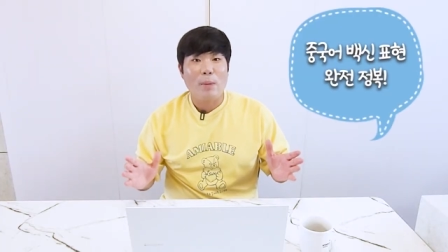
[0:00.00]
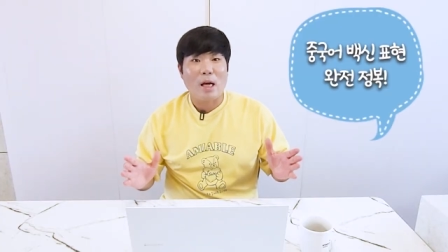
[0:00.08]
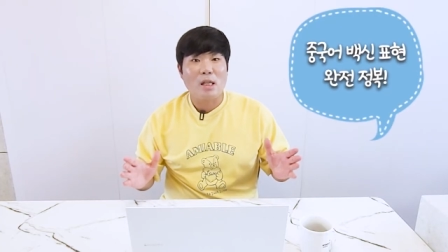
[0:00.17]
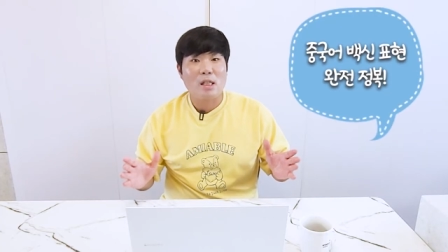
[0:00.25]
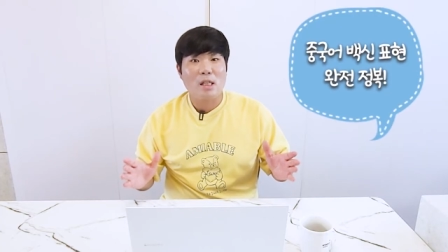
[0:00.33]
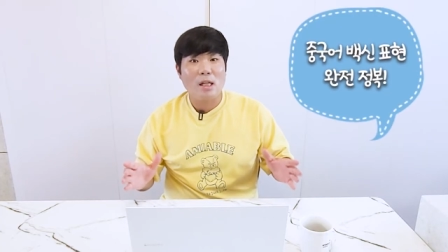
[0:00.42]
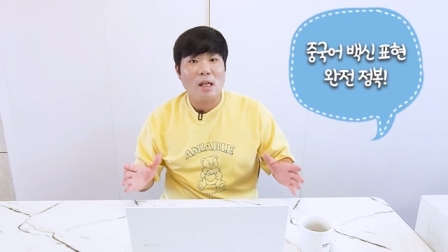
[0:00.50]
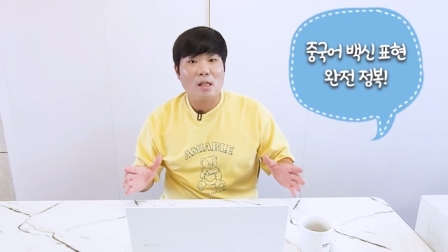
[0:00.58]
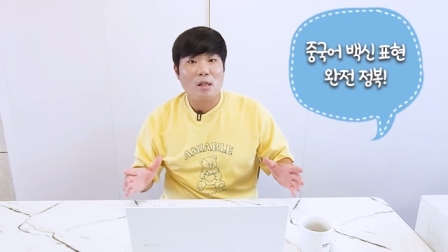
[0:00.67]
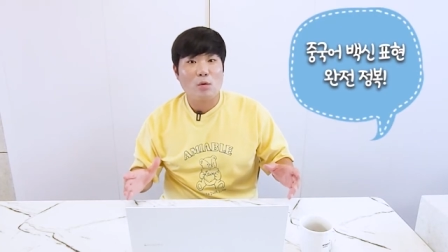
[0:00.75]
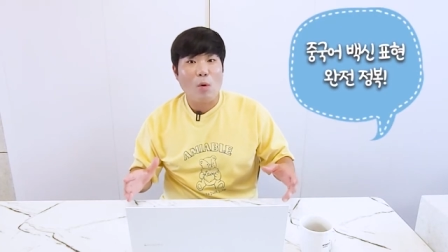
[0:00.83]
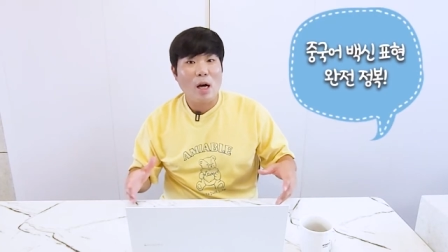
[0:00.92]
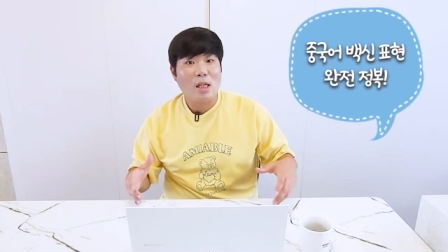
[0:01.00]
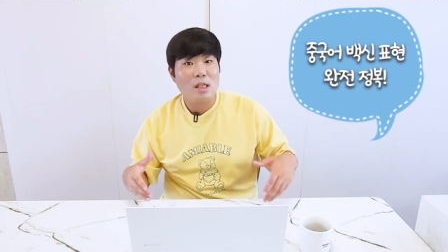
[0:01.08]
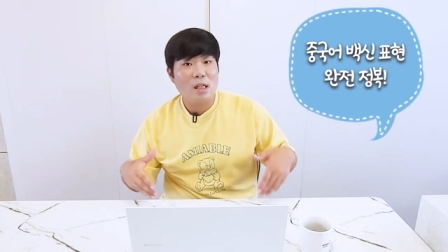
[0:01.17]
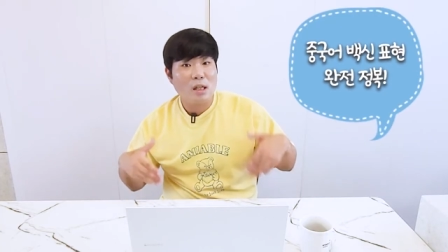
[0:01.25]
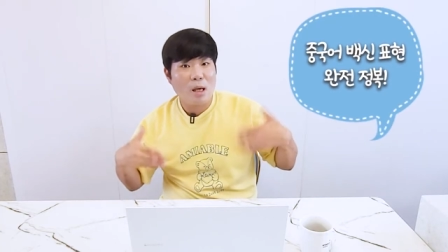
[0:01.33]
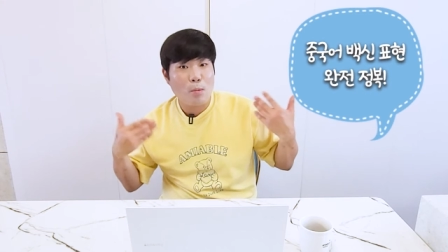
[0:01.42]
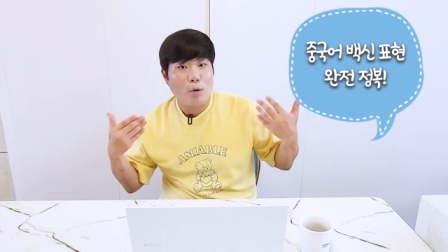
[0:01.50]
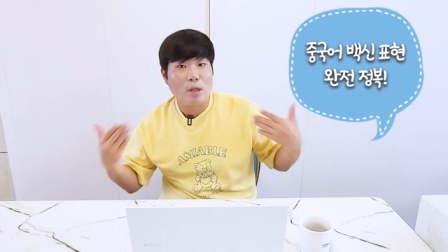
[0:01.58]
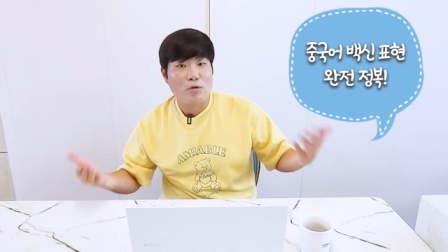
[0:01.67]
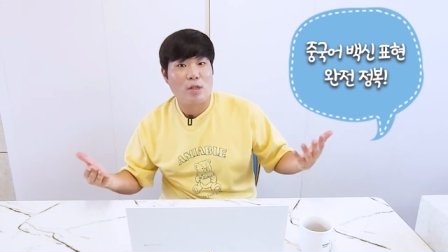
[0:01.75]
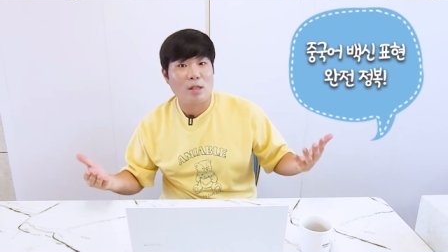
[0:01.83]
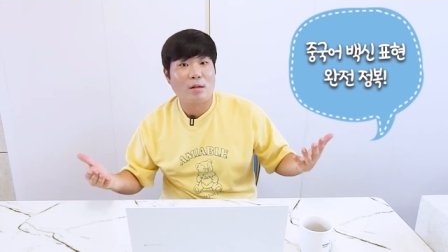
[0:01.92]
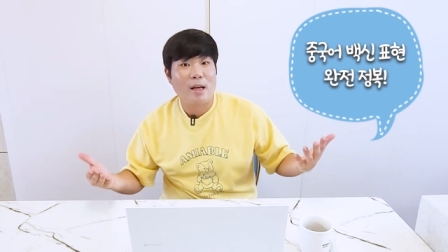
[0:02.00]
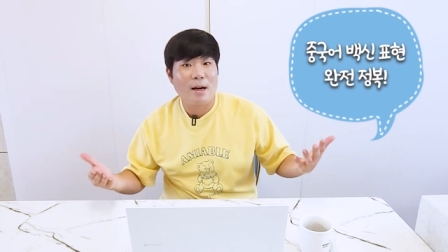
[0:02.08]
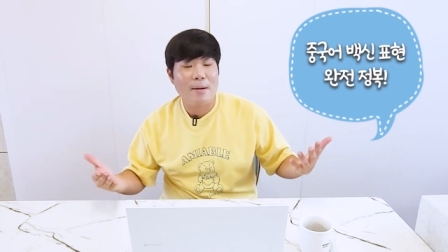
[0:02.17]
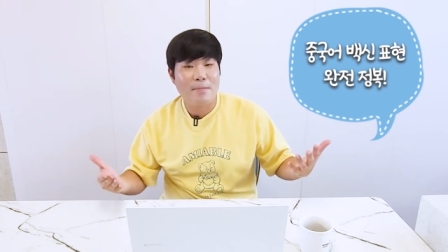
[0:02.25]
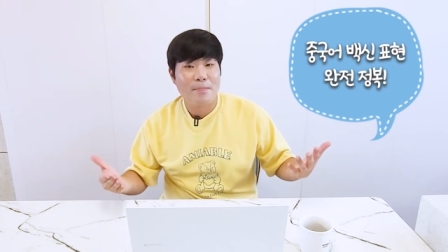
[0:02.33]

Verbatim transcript: 백신에 대해서는 확실하게 표현할 수 있을 거야